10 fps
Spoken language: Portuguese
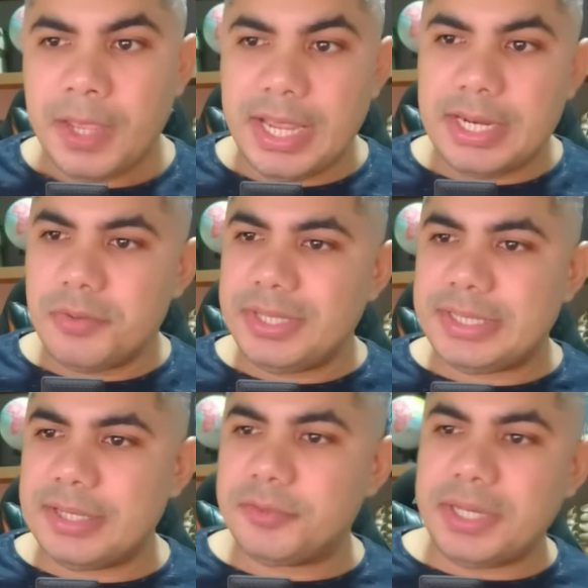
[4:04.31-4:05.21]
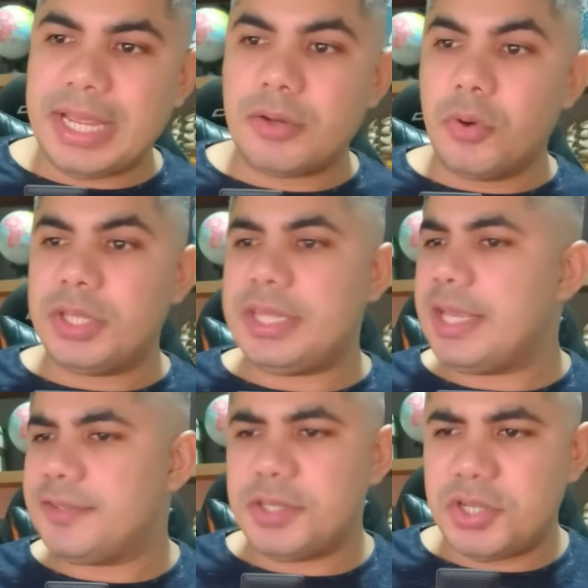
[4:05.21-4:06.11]
Ele, no entanto, negou que
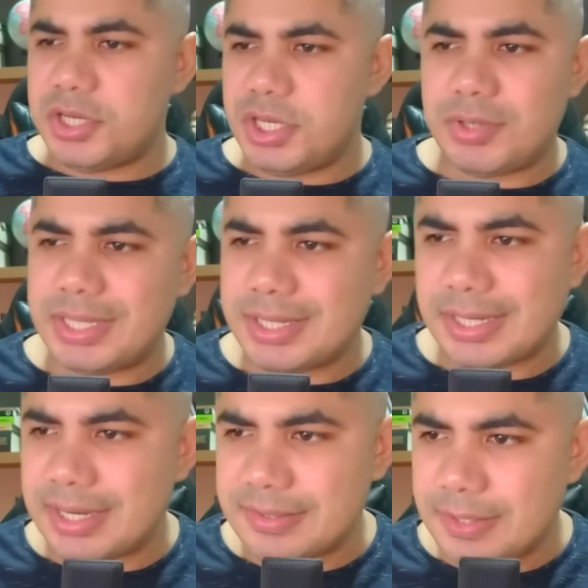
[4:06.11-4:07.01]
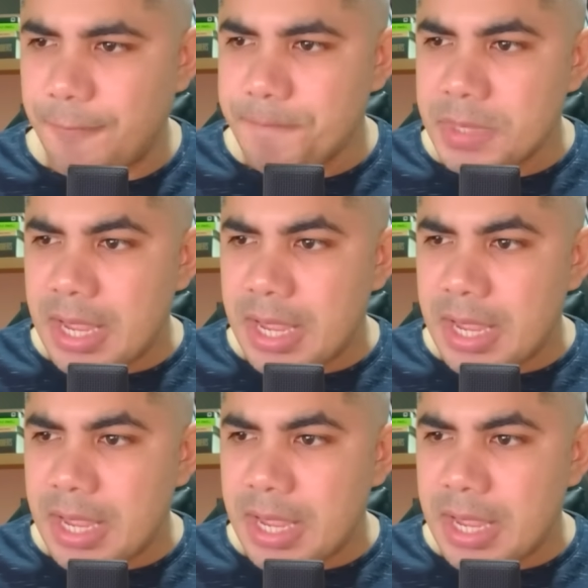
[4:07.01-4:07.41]
tenha se dirigido a declaração